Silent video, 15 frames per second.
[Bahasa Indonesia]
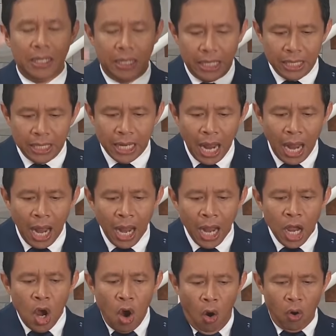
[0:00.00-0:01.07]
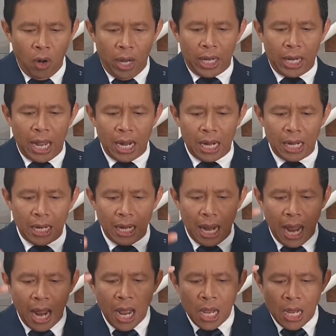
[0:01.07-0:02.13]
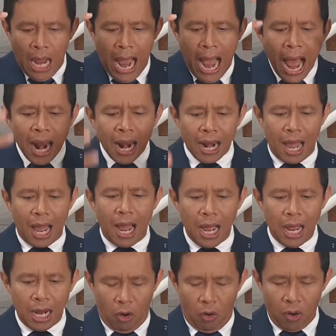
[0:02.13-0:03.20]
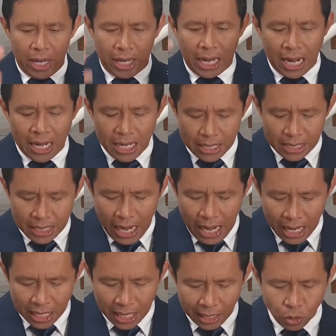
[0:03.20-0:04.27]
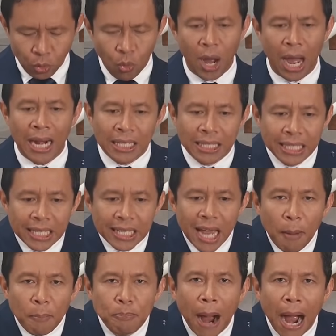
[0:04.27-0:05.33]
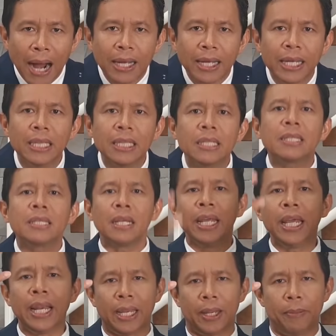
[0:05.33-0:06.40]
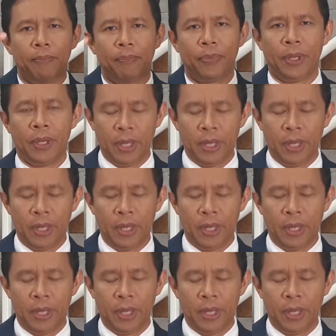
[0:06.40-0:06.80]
Dia oleh karena Allah, oleh karena dia adalah Tuhan, dia bangkit sendiri.